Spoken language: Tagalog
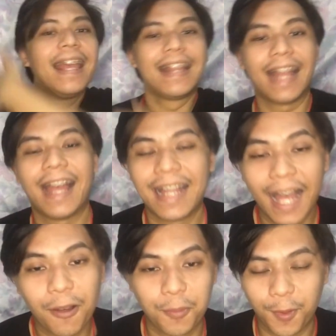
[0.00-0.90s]
Ah,
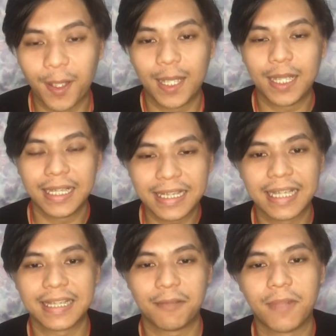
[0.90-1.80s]
ako po ay
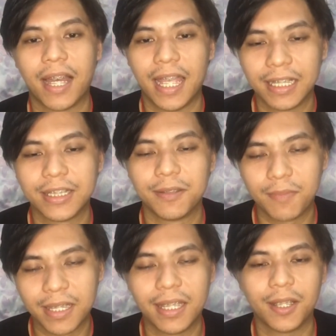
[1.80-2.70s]
isa sa mga
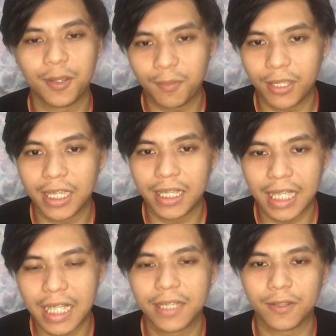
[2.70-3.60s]
LGBT
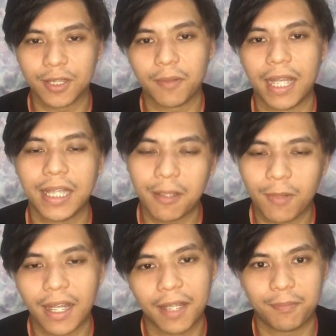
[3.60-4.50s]
community. So sa ating
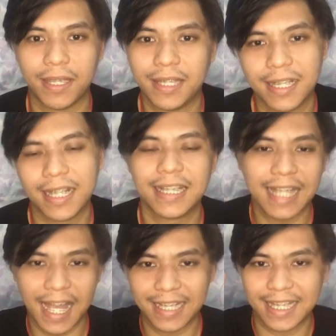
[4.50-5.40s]
mga kapatiran,
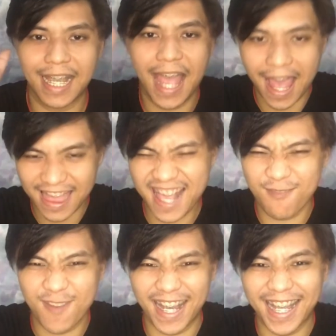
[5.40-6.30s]
taas ang
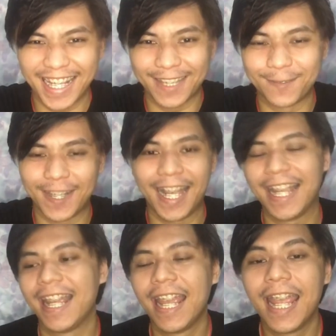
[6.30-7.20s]
ating mga kapatid
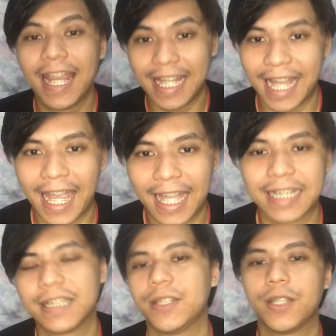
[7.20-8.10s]

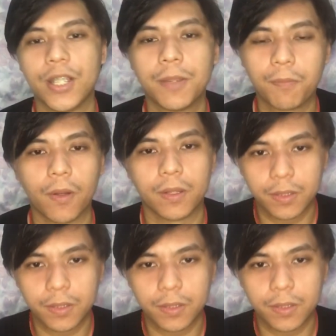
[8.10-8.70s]
Yes, yan po.